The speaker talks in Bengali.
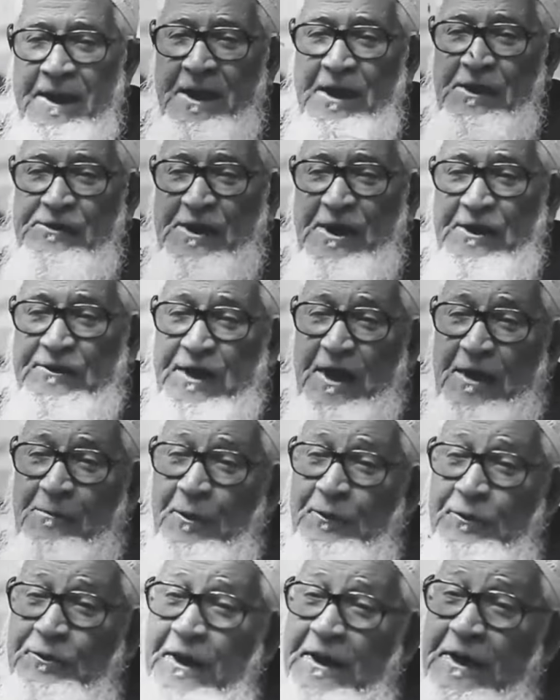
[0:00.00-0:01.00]
এই চারটার
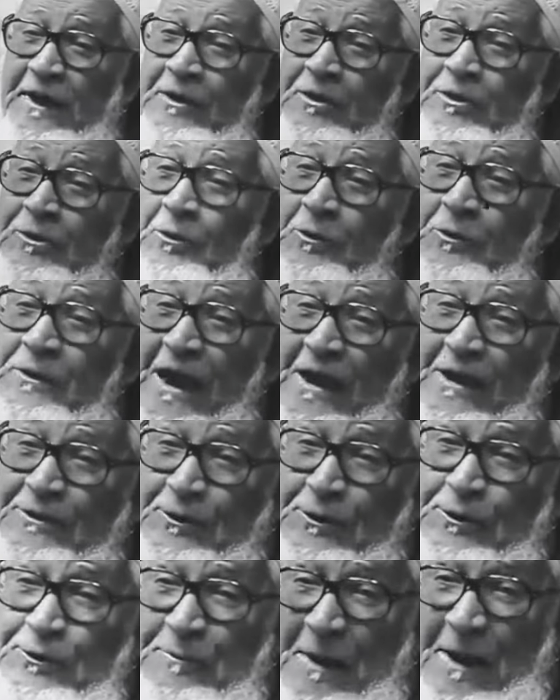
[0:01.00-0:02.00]
মধ্যে কিন্তু
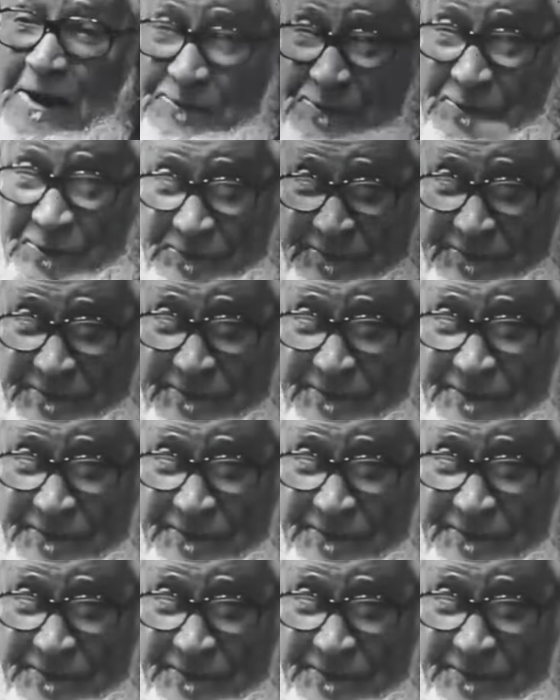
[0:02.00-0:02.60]
ইয়াজুজ মাজুজ